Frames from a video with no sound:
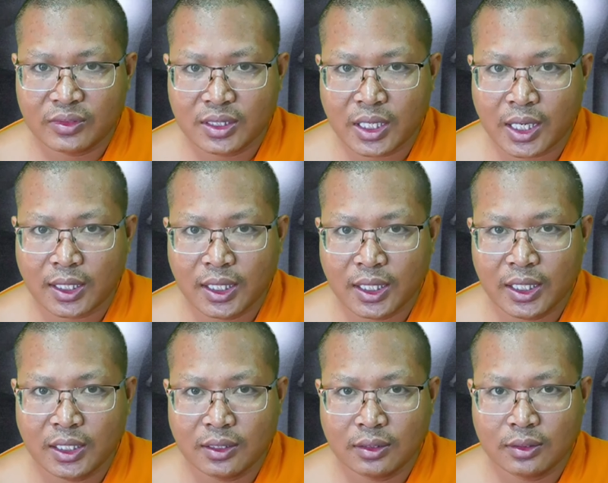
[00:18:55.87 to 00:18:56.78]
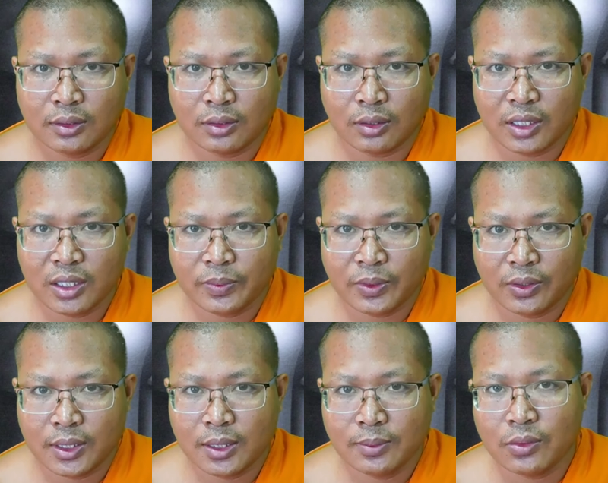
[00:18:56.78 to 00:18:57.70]
giáng đi tuần ấy
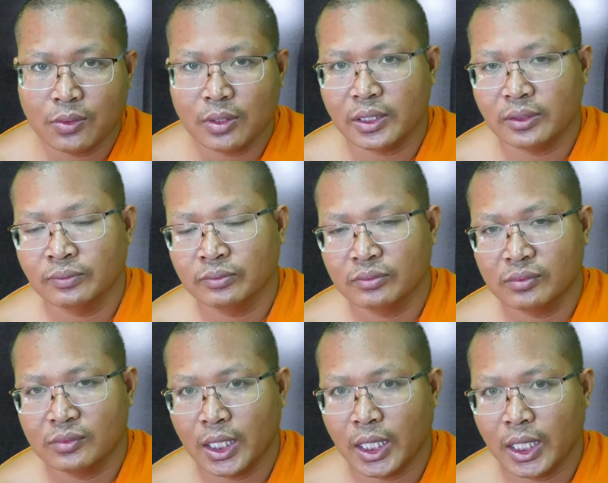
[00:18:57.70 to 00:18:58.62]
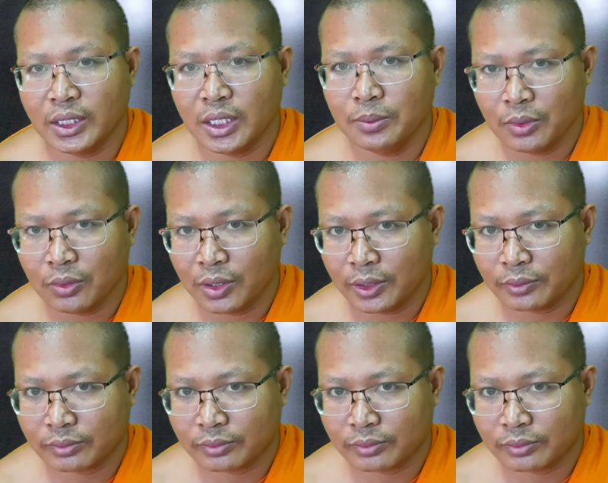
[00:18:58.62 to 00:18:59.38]
phố nâng mùi này tì mùi